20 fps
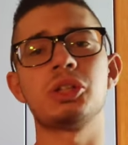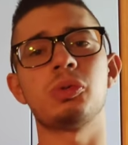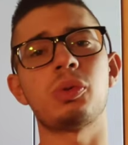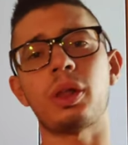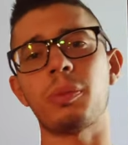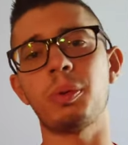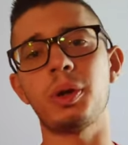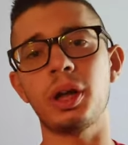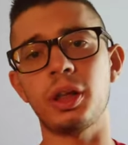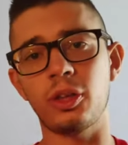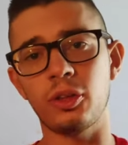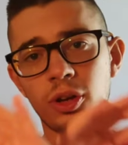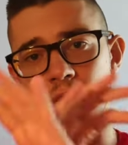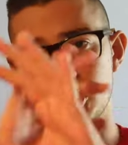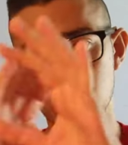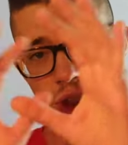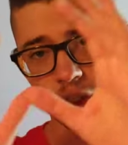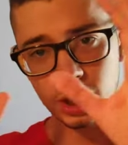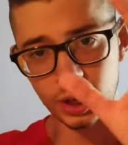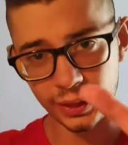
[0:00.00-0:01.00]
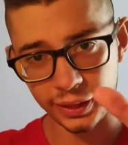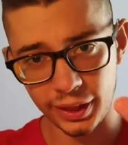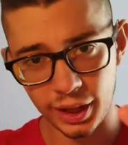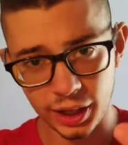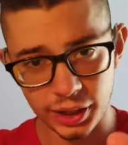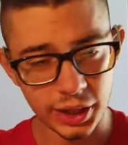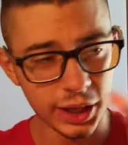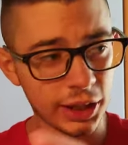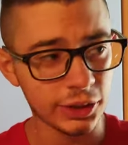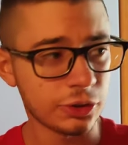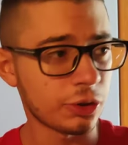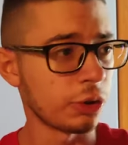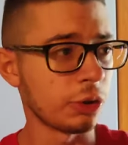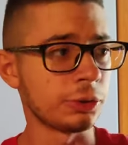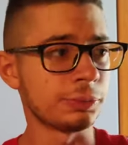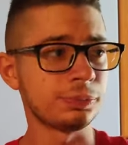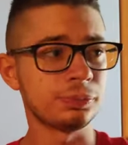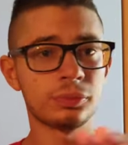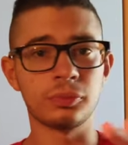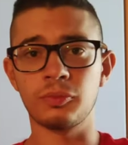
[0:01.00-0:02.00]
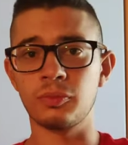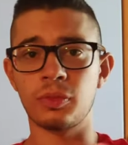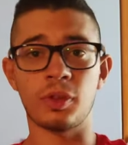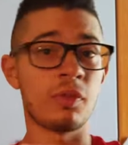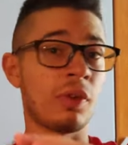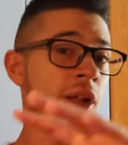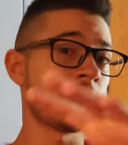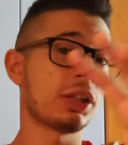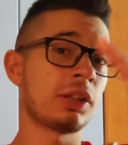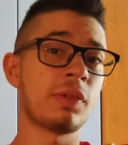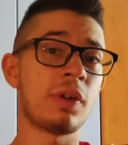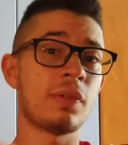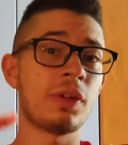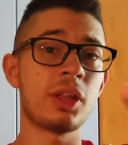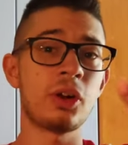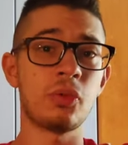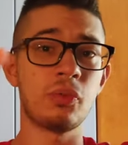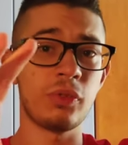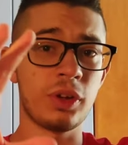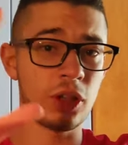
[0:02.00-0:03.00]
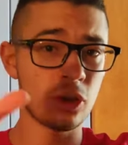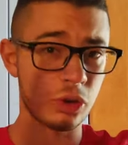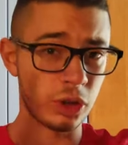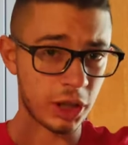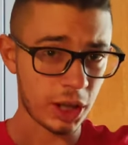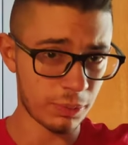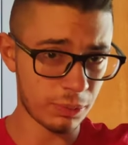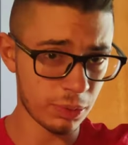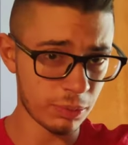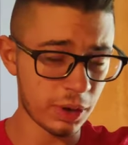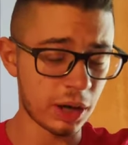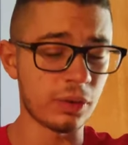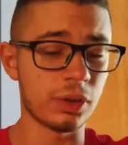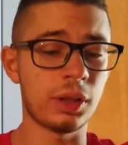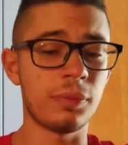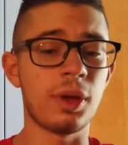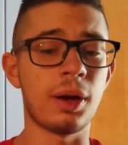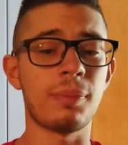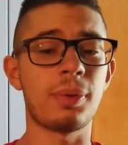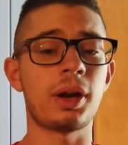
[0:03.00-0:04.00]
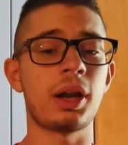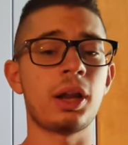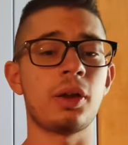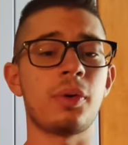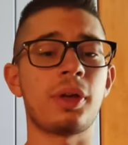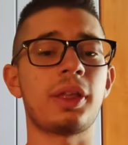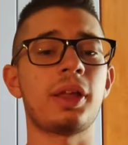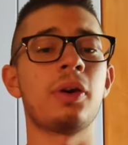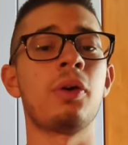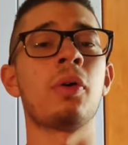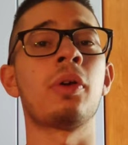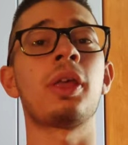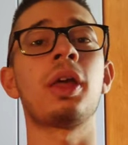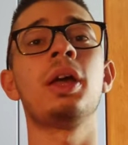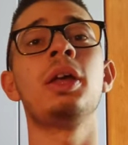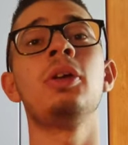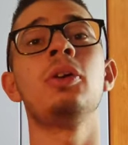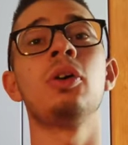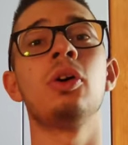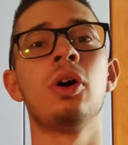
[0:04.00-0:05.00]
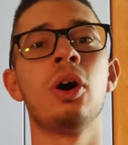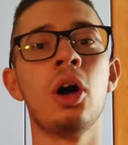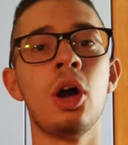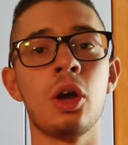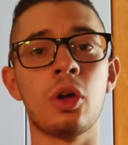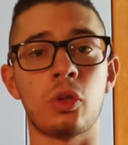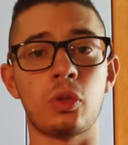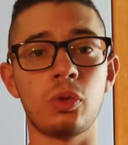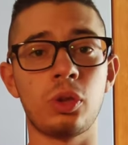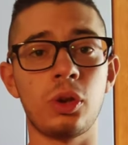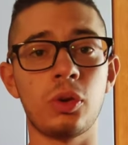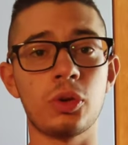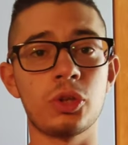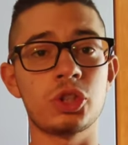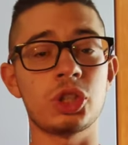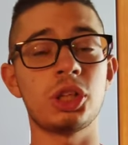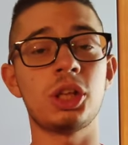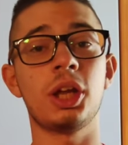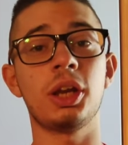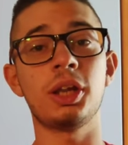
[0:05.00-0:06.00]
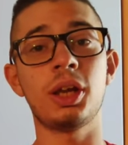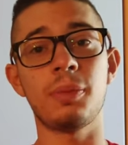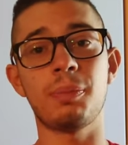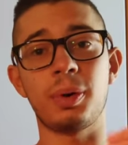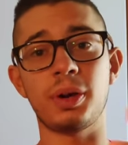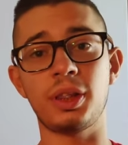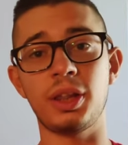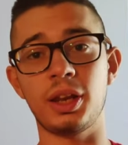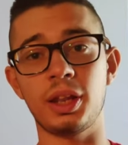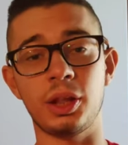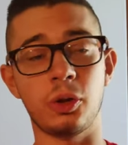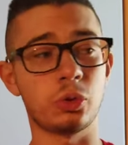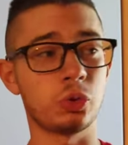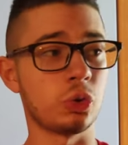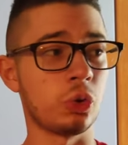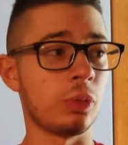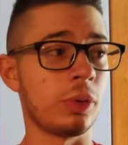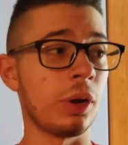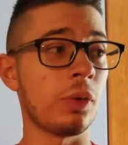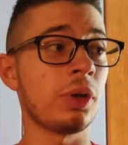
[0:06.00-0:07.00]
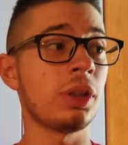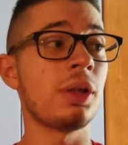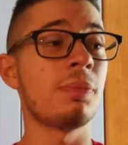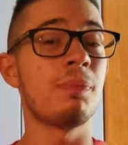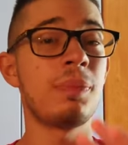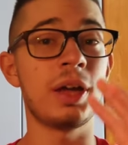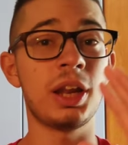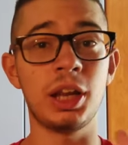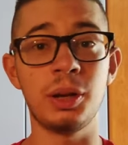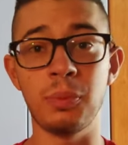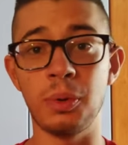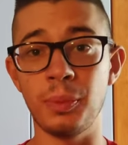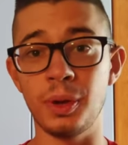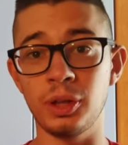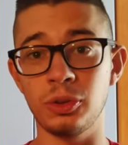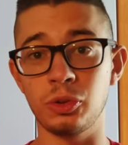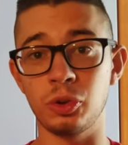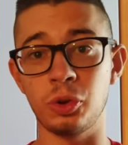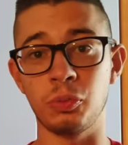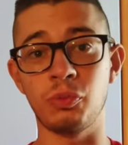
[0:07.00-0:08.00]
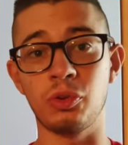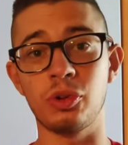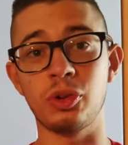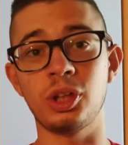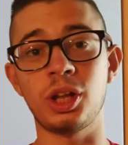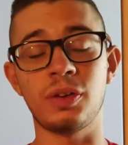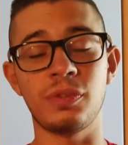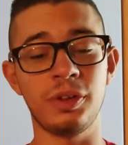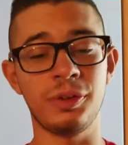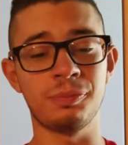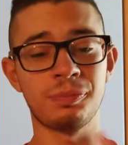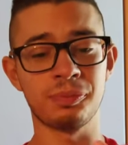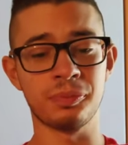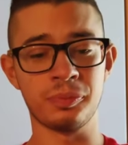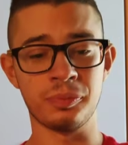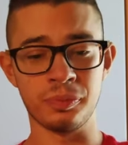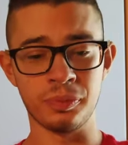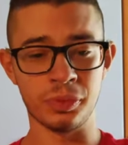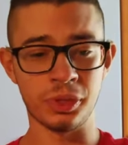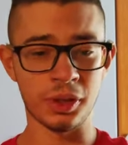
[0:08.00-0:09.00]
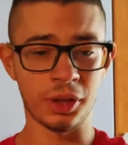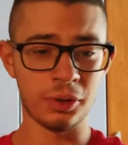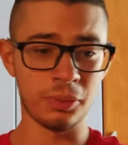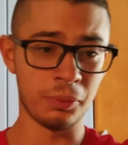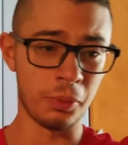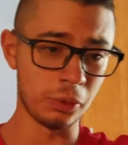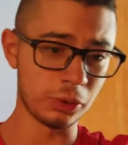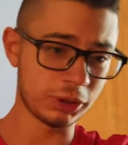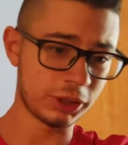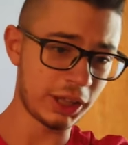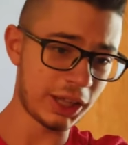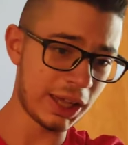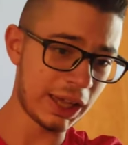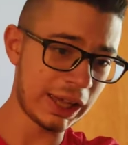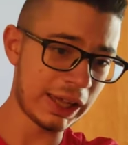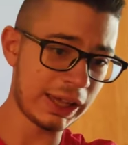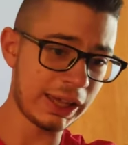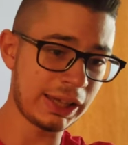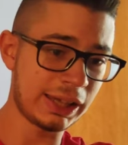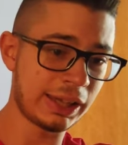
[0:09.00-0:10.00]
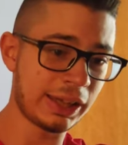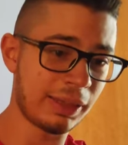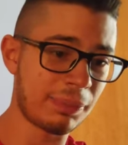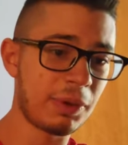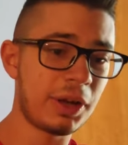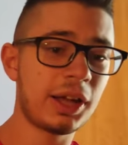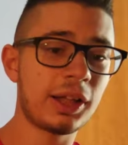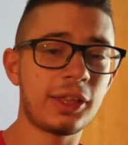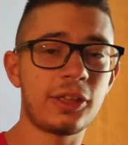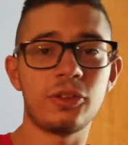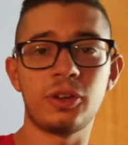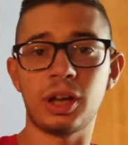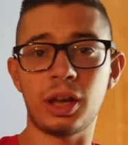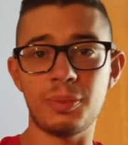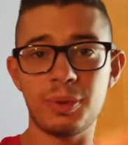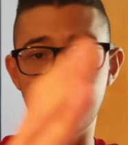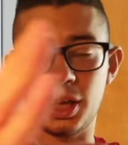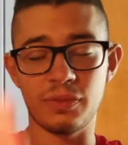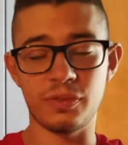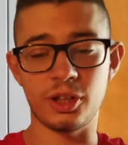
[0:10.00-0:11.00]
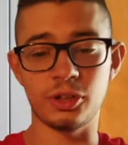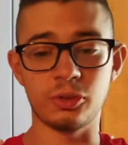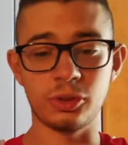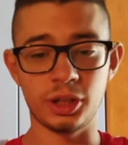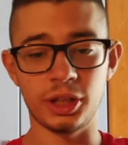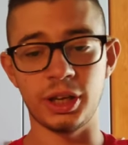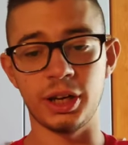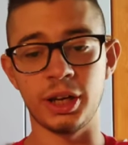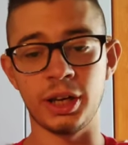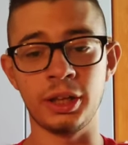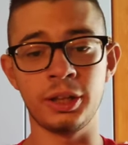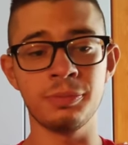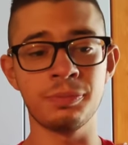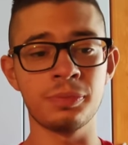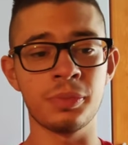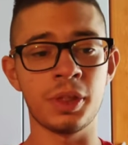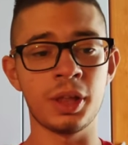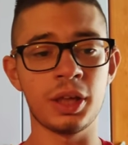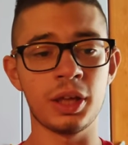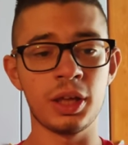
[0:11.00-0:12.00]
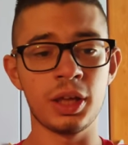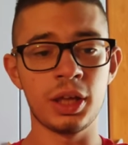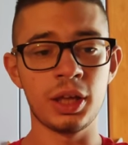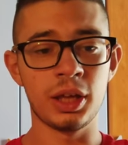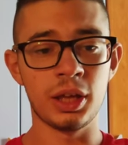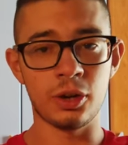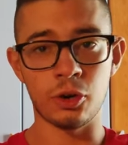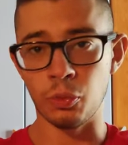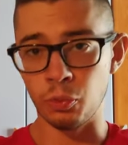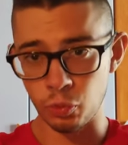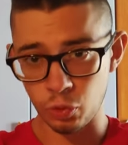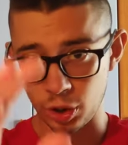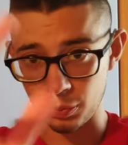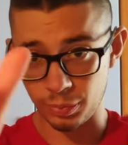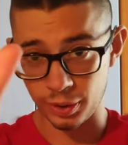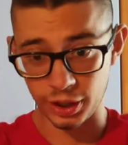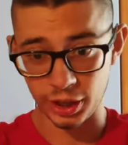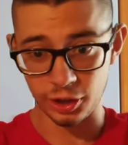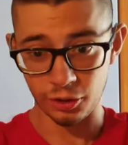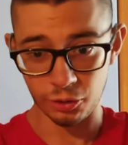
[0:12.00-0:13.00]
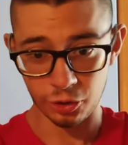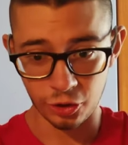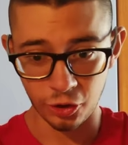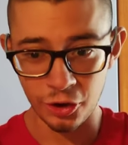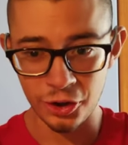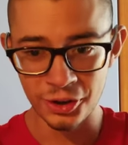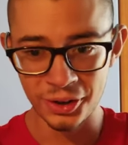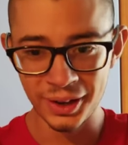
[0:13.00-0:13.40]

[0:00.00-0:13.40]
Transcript: C'è una spiegazione ingegneristica dietro, andatevi a vedere un video di chi è più bravo di me a parlare di queste cose. Io studierò ingegneria a partire da ottobre, quindi per il momento non voglio darvi molte spiegazioni, anche perché vi annoierei comunque il perché rosso.